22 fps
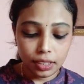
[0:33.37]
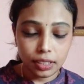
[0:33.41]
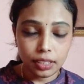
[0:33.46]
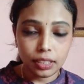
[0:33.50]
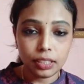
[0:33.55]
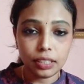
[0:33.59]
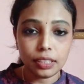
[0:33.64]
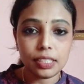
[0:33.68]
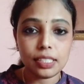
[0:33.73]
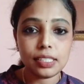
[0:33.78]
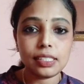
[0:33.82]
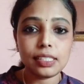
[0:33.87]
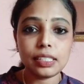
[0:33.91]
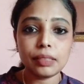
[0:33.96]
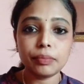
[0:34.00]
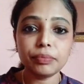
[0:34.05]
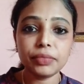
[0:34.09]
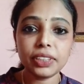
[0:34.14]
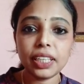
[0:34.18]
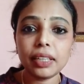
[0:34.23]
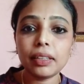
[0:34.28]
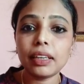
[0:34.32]
நீங்கள்
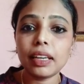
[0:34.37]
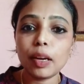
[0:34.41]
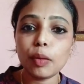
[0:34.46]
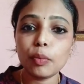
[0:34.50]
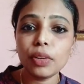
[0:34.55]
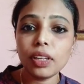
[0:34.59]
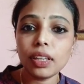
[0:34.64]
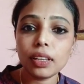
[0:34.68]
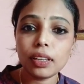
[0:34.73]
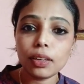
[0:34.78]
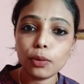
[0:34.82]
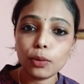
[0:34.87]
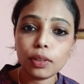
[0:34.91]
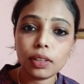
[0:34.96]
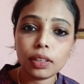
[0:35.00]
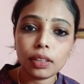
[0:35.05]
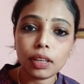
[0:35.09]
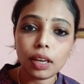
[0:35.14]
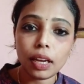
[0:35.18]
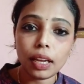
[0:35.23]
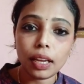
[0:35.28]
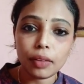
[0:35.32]
வந்துட்டு ஒவ்வொரு சில ப்ராடக்ட்
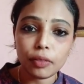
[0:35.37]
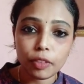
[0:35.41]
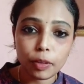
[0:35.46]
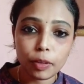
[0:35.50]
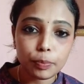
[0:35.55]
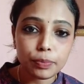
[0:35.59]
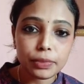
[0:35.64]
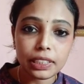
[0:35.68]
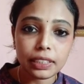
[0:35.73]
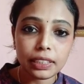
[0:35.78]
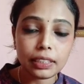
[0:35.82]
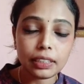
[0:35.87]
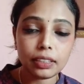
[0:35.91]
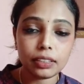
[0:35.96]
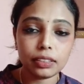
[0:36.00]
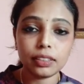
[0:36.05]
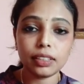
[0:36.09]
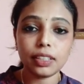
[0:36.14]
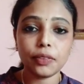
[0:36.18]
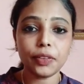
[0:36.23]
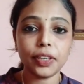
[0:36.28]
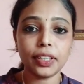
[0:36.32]
வந்துட்டு நம்மளுக்கு ஃப்ரீயாகவும்
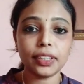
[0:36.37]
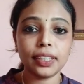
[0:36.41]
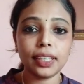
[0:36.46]
கொடுப்பாங்க